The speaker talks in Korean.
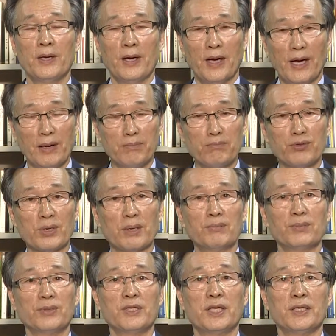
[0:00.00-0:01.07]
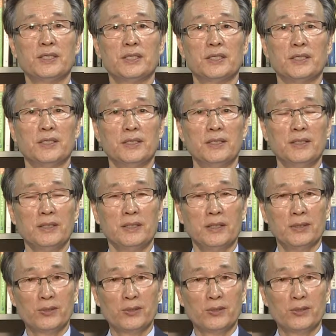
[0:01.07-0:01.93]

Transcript: 한 분 한 분 되시기를